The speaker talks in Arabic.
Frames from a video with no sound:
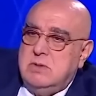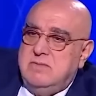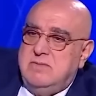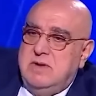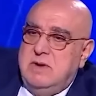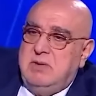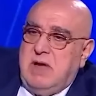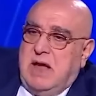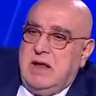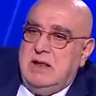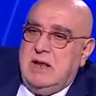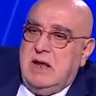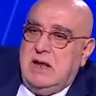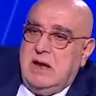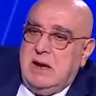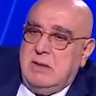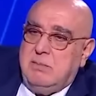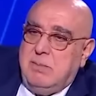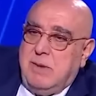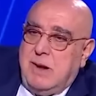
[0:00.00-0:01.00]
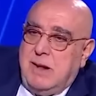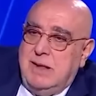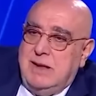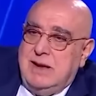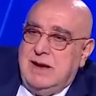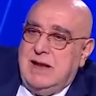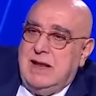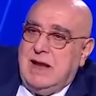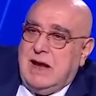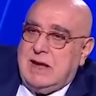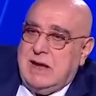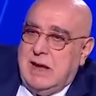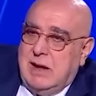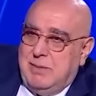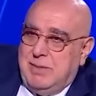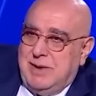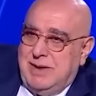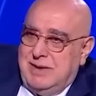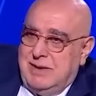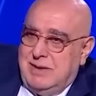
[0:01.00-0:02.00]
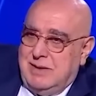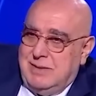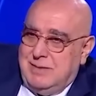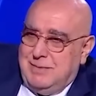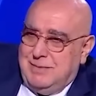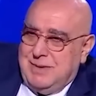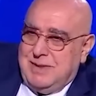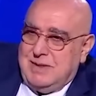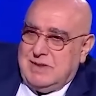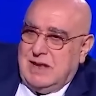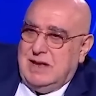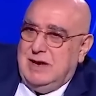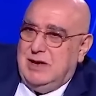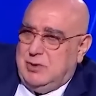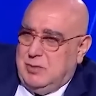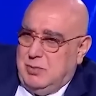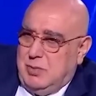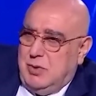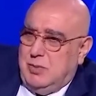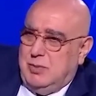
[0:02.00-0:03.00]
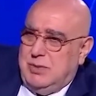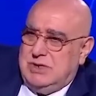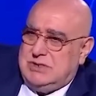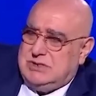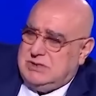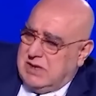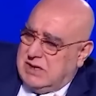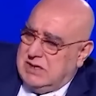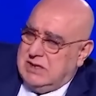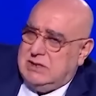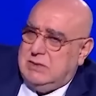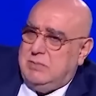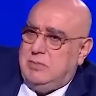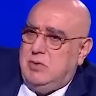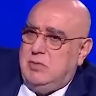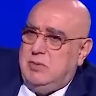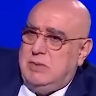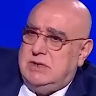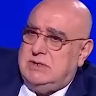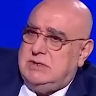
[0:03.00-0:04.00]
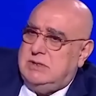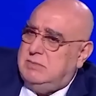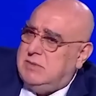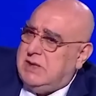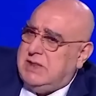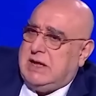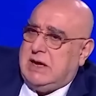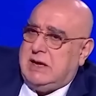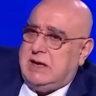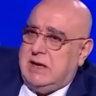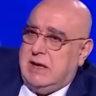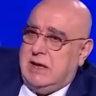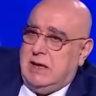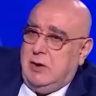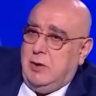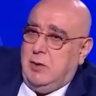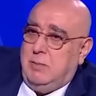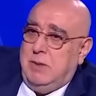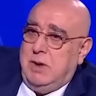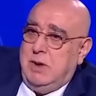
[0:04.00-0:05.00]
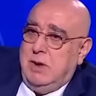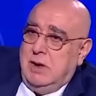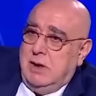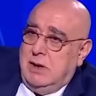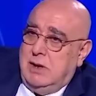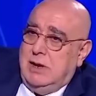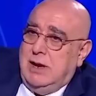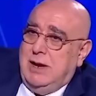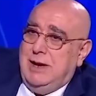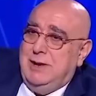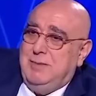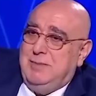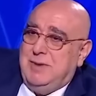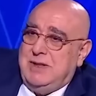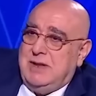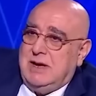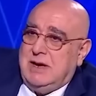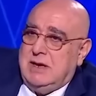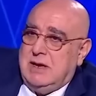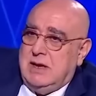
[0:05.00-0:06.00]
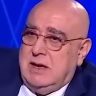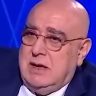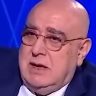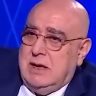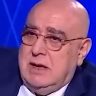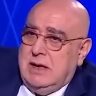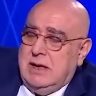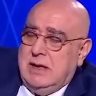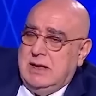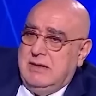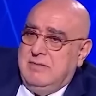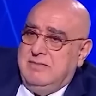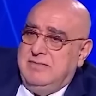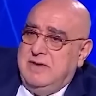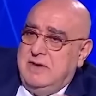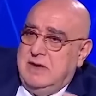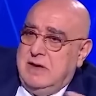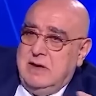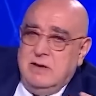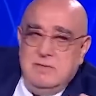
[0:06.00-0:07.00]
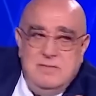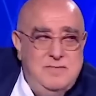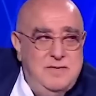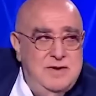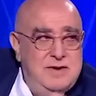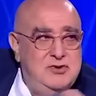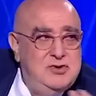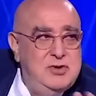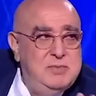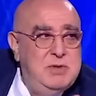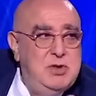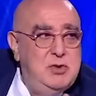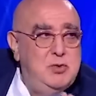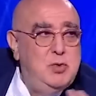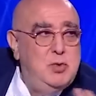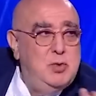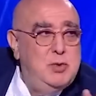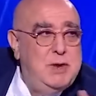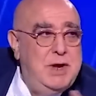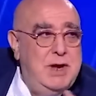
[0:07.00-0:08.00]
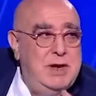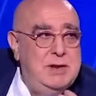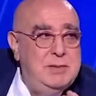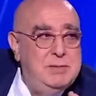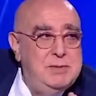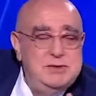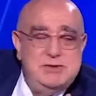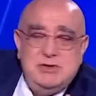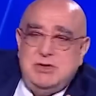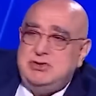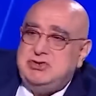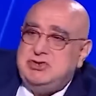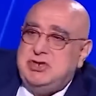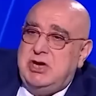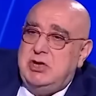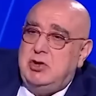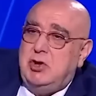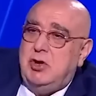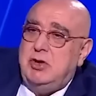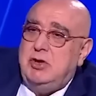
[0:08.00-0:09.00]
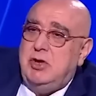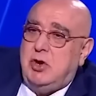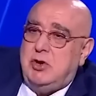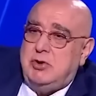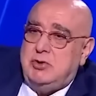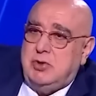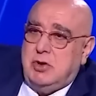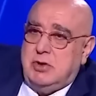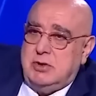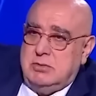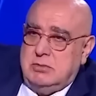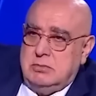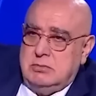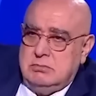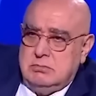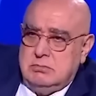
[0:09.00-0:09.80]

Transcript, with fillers: طيب في عندنا لك خليني اقول لك اياها بال ايه؟ دبلوماسي انا دبلوماسي بدك اياها اليوم أوكي. الليله اللي بدك اياها في في شيء بنقوله نحن بالجيش كيدون اردون